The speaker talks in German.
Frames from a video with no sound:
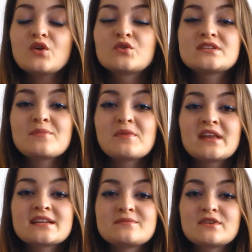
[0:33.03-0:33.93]
und ich habe mir
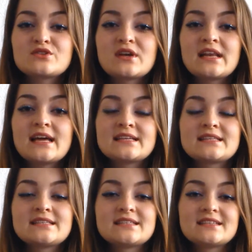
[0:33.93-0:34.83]
gedacht, ich mache so ein
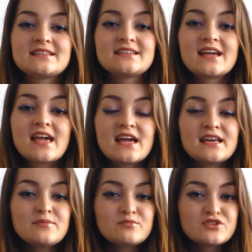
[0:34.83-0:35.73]
kleines äh,
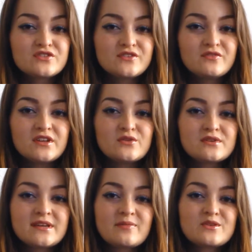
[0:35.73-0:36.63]
Lippenstifte-Video.
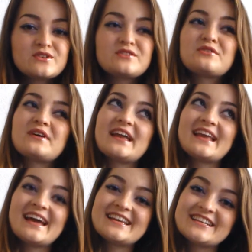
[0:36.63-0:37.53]
Ich habe natürlich auch noch
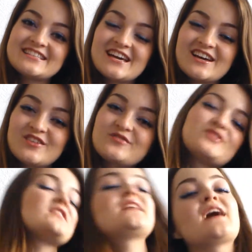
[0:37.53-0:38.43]
einige andere Sachen
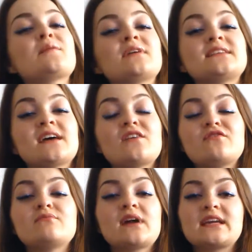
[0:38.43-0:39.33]
gefunden, aber da
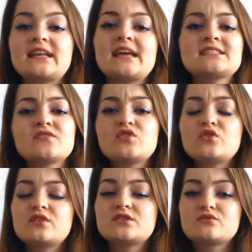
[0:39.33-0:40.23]
mache ich ein extra
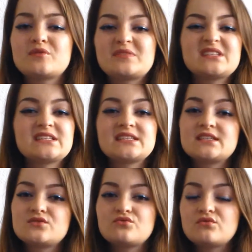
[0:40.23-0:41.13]
Video dazu, damit es jetzt
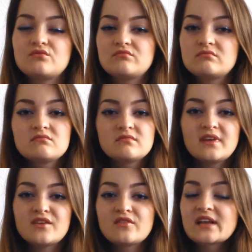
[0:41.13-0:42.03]
nicht so
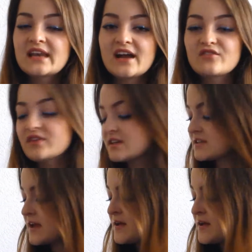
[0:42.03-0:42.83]
ewig lang wird.